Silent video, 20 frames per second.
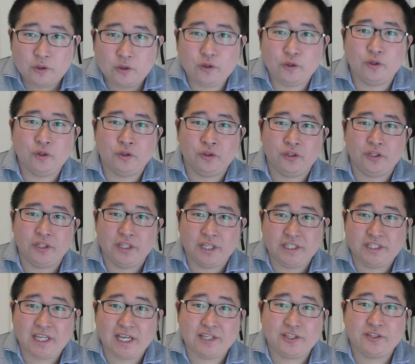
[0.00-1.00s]
ということでね、
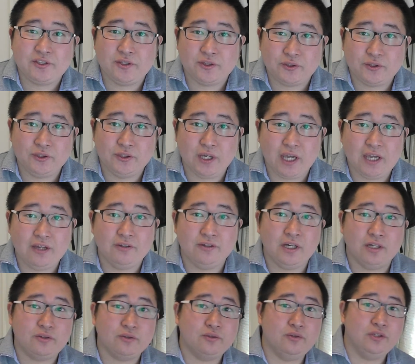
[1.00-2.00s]
早速 L
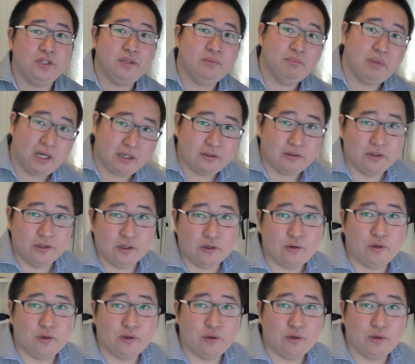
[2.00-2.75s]
型グリーンバック、